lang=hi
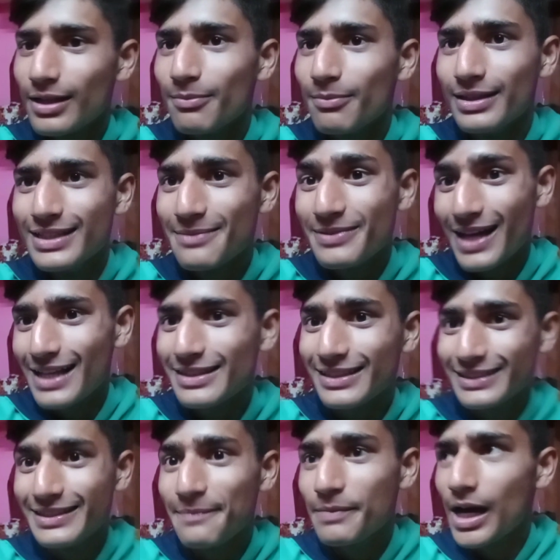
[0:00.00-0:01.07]
तो मतलब बंदे ने शायद
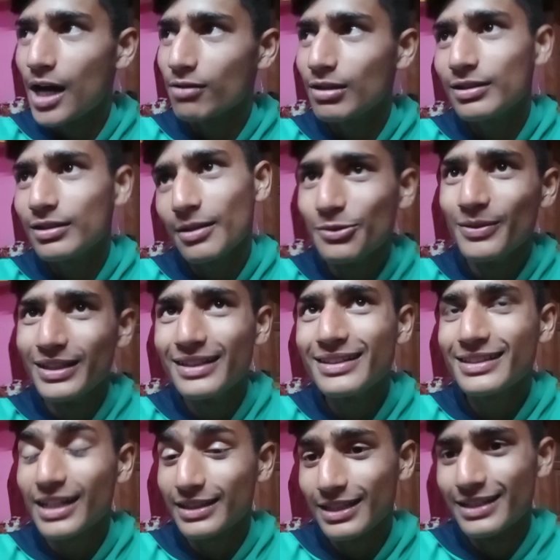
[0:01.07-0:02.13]
किससे प्यार हुआ तभी तो बंदा
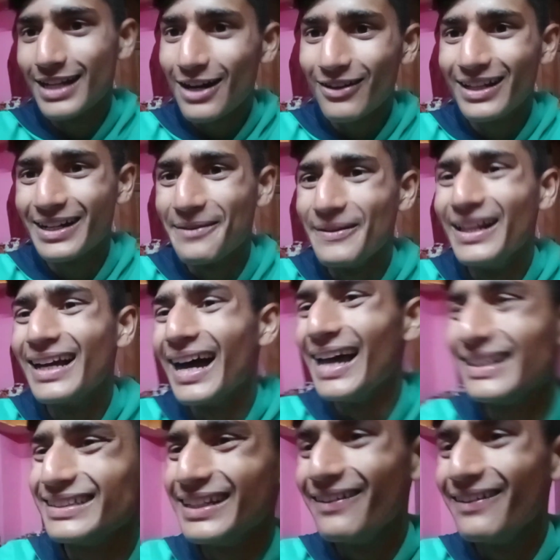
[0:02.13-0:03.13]
मतलब खतरनाक वाला रैप लिखा है